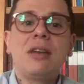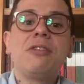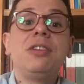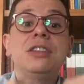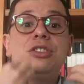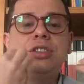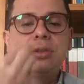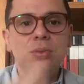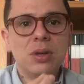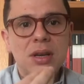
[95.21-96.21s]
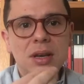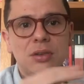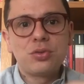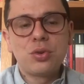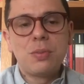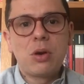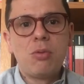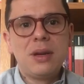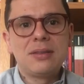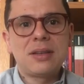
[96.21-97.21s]
refletindo sobre a
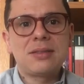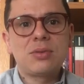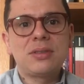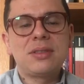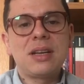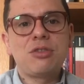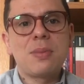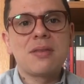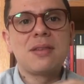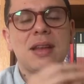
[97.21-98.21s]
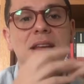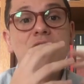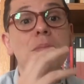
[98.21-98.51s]
urbanização das cidades brasileiras,